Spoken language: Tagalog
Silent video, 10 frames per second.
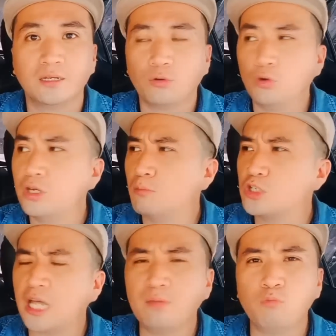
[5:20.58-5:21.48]
Uy,
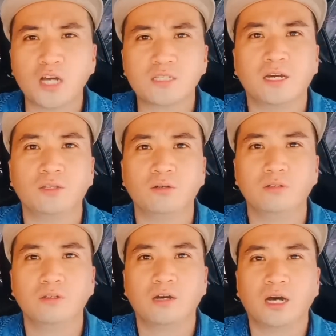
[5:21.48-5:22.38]
kamustahin mo nga si ano?
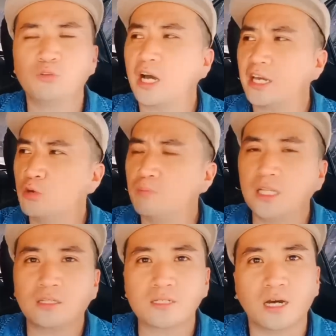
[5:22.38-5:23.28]
Ano na kaya yung
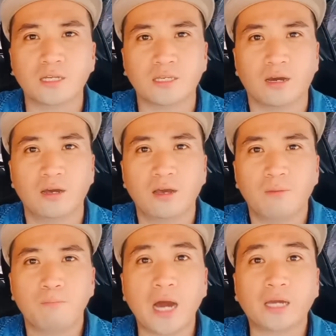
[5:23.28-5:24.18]
balita sa kanya?
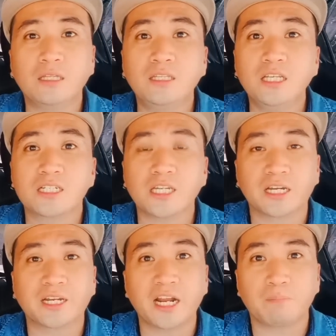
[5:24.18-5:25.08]
Bakit hindi na siya
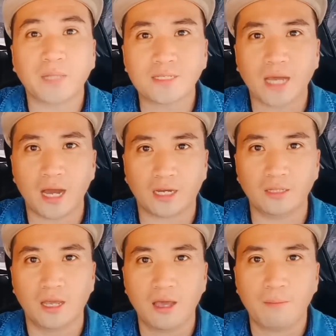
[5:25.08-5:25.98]
nagre-reply sa
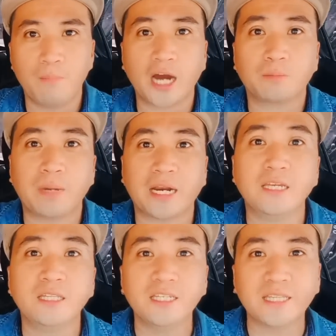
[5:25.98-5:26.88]
akin? Bakit
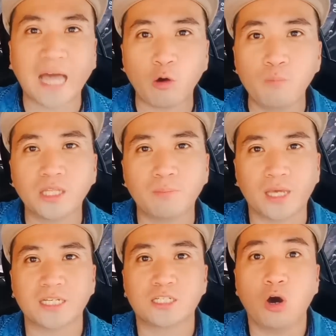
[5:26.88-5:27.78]
parang hindi niya na ako
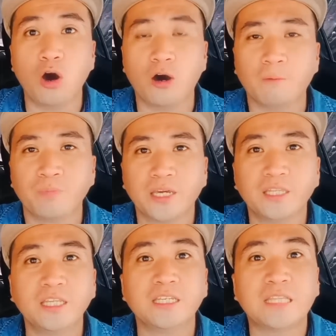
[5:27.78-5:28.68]
mini-message or
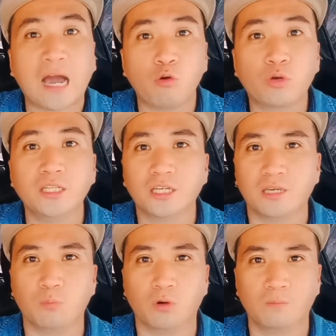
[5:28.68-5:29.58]
hindi niya na ako
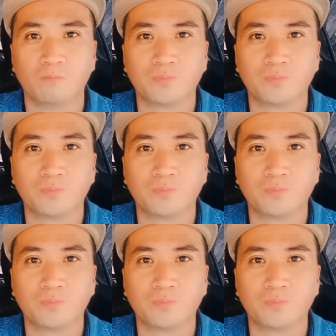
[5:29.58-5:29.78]
kinikibo?